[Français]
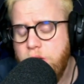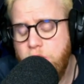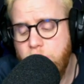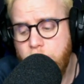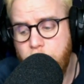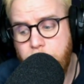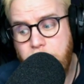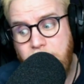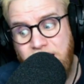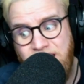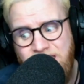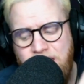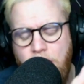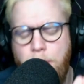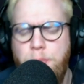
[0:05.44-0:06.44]
que ben,
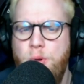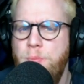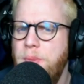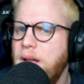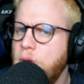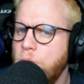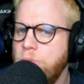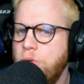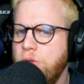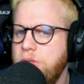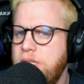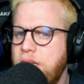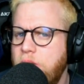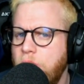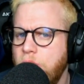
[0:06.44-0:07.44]
il y a un peu une part d'ombre dans
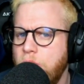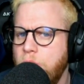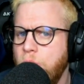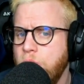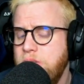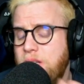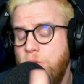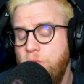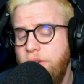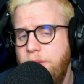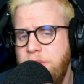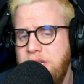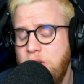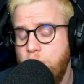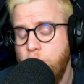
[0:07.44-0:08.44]
cette, euh, dans cette nouvelle
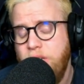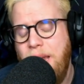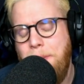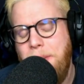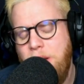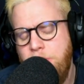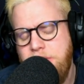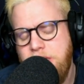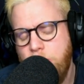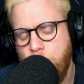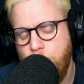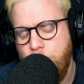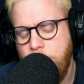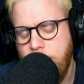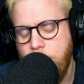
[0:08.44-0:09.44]
mise à jour. Il n'y a pas une mise à jour
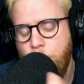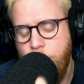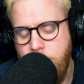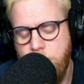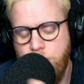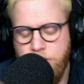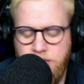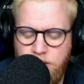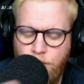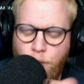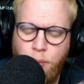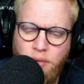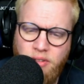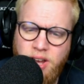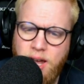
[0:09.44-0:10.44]
du Krieg. Oui, je sais, vous
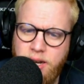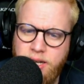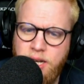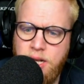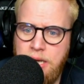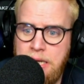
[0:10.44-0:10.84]
pouvez râler.